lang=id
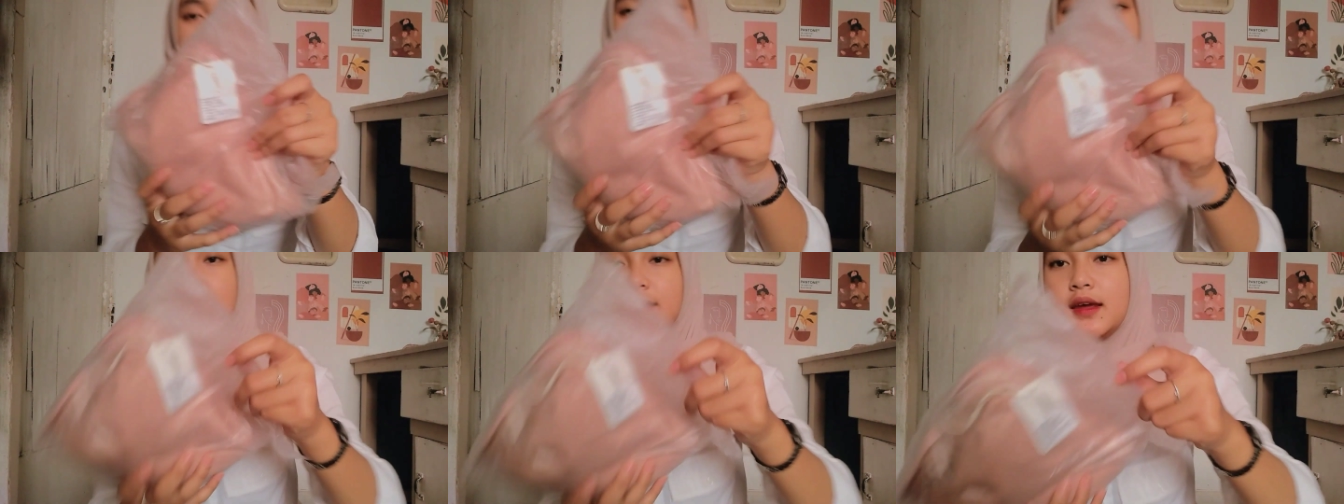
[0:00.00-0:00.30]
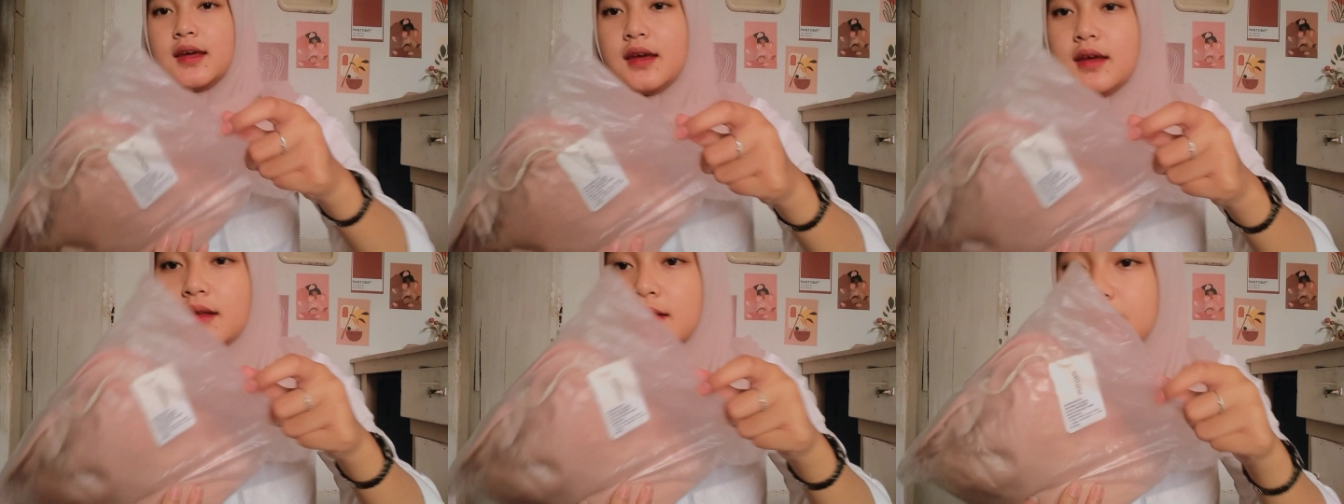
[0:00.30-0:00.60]
gini
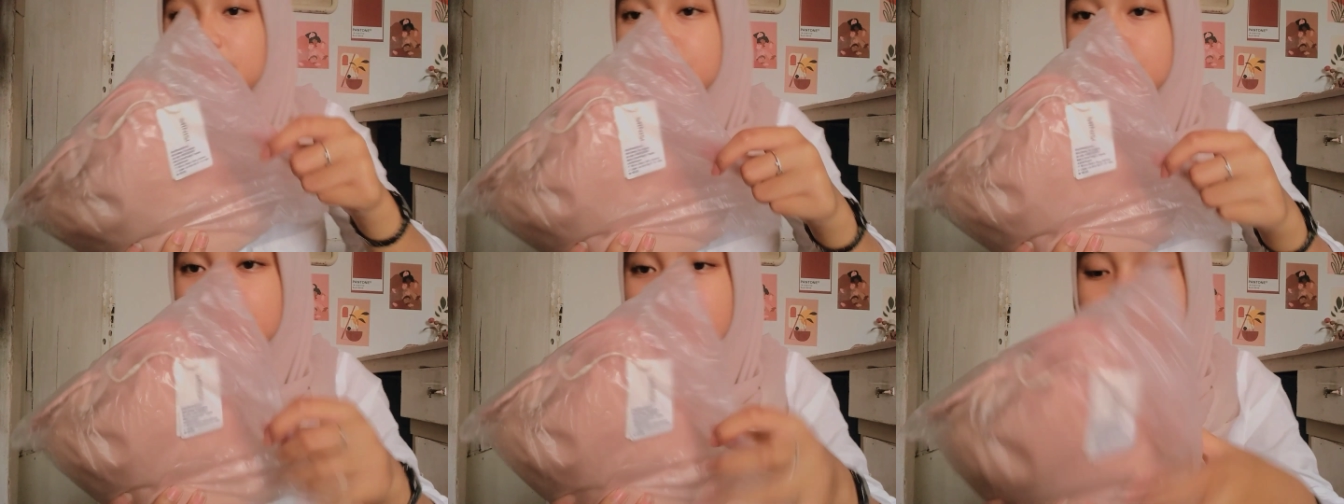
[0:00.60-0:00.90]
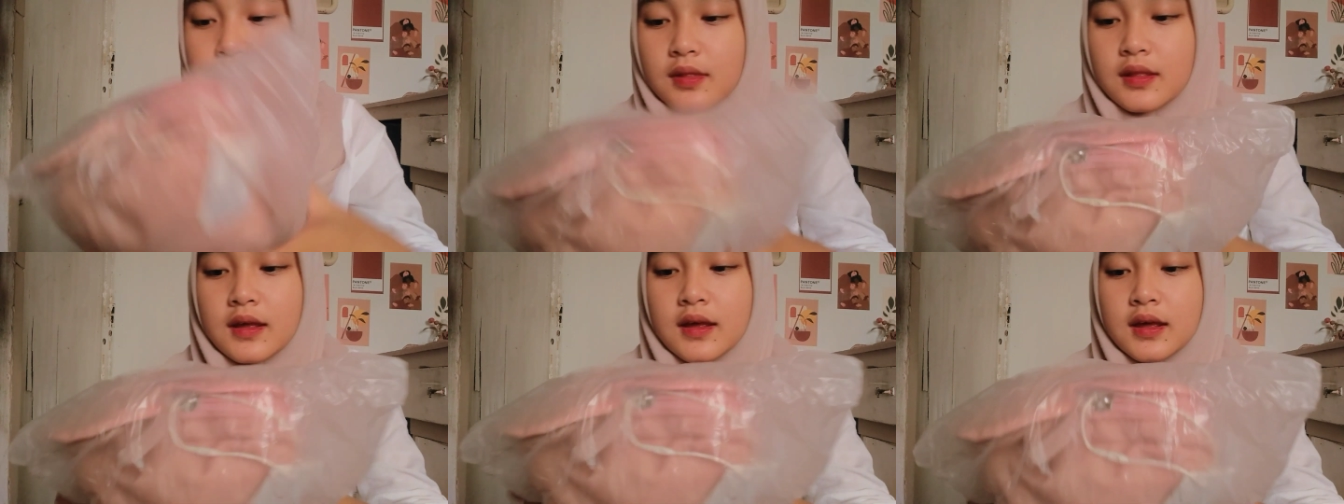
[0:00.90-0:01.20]

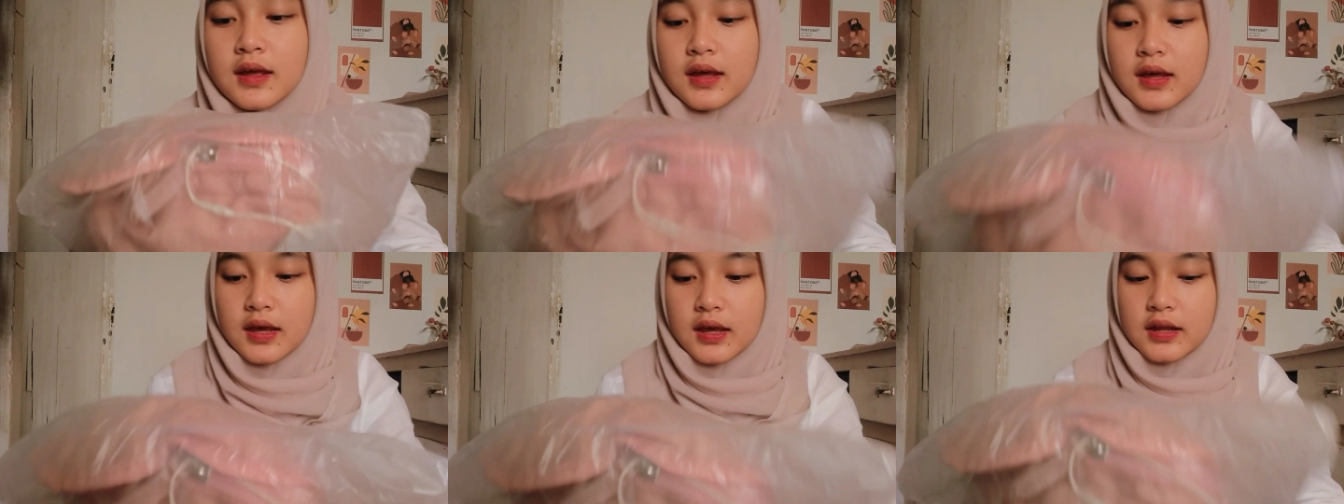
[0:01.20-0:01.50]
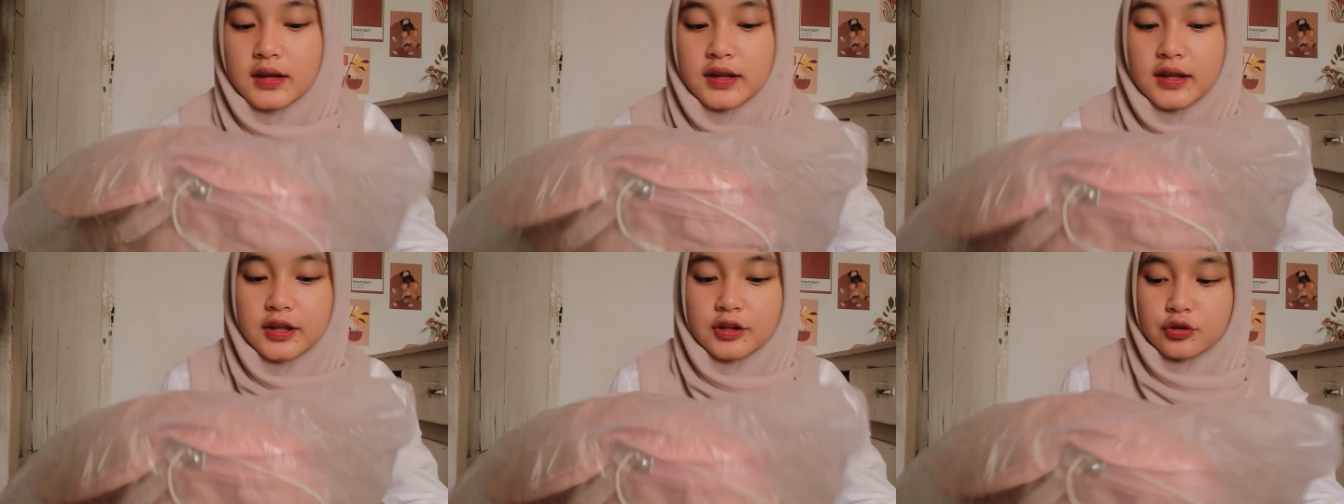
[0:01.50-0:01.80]

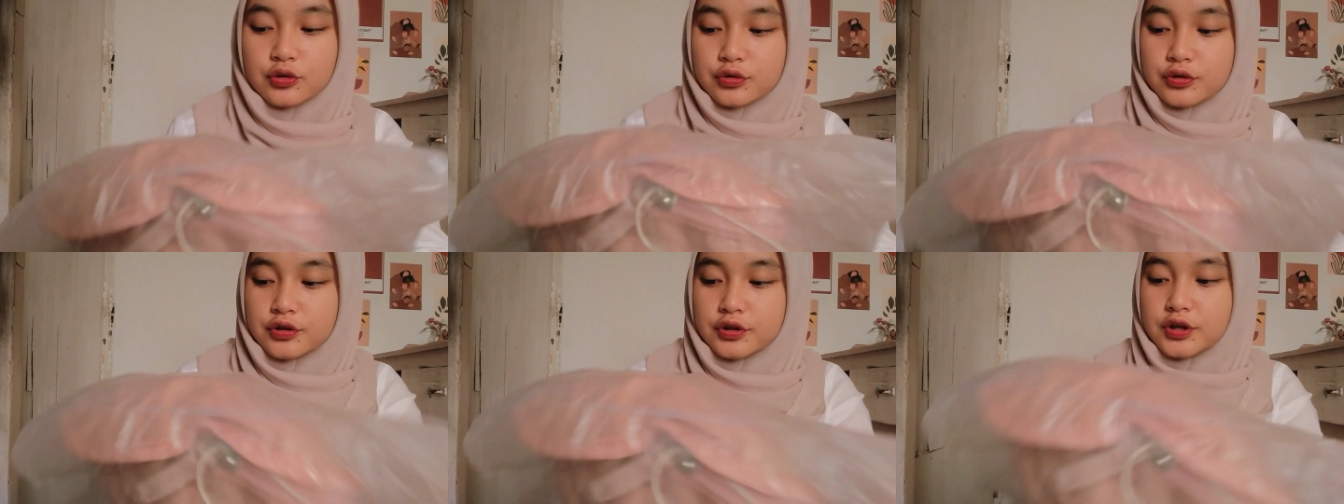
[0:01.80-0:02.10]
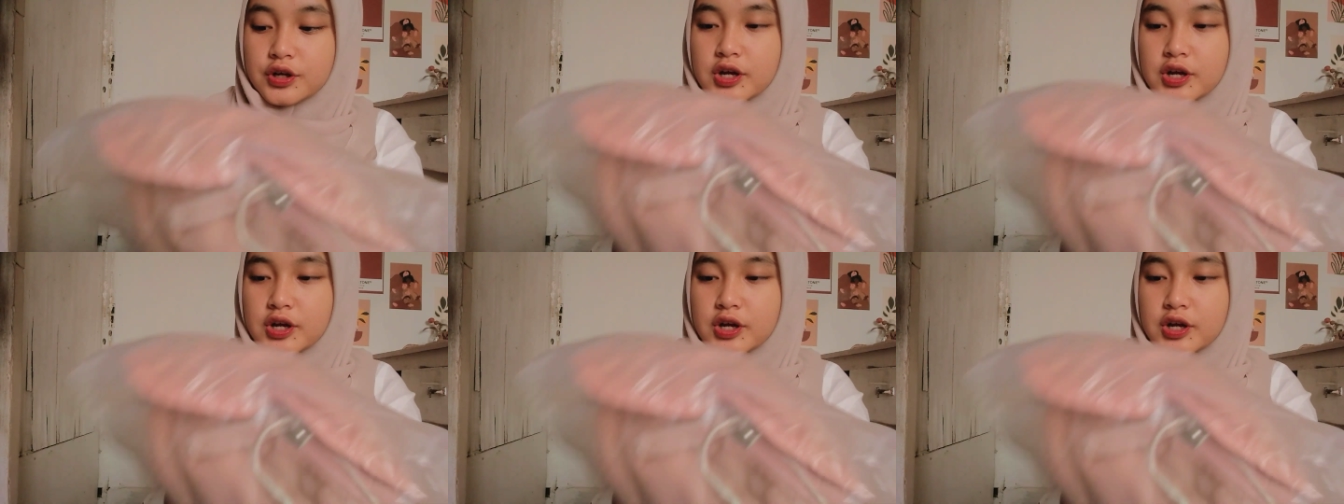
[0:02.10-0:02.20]
ini itu